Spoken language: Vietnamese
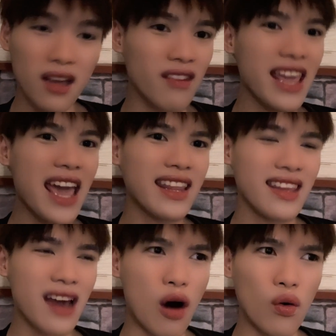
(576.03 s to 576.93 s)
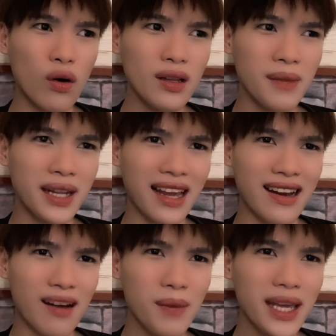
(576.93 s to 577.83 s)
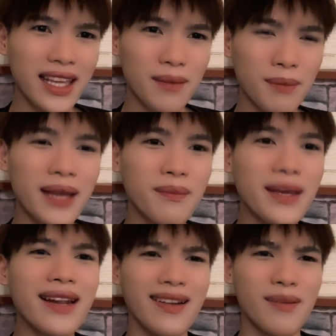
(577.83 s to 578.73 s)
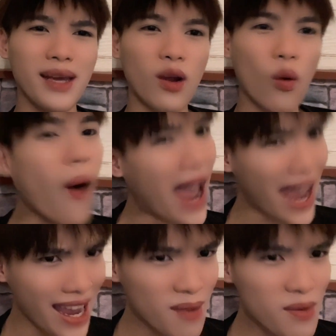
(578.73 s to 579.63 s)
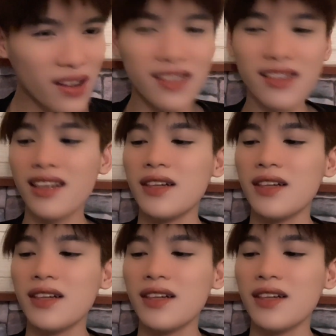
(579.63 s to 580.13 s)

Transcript: còn da dầu thì mình thấy nó bị bị bị bị quá mọi người